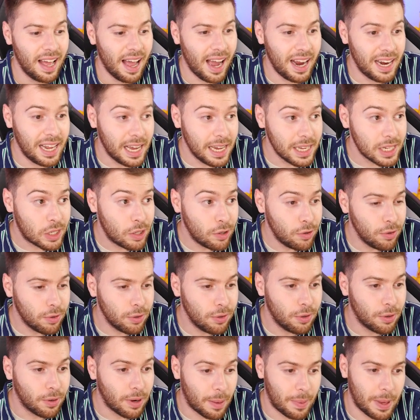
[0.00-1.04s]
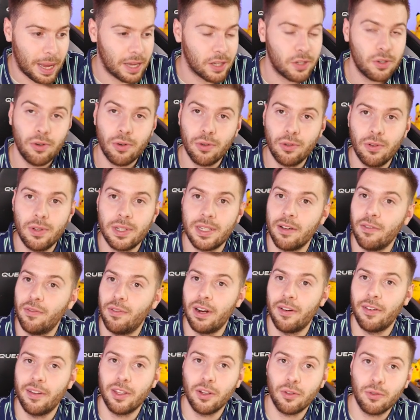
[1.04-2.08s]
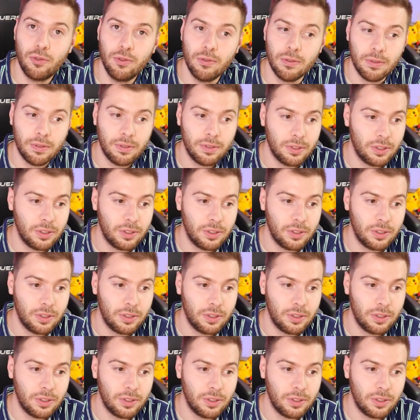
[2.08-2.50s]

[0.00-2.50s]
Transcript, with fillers: Allez, un Solourdo. Ah ben, un Solourdo, ça, vous l'avez dans tout.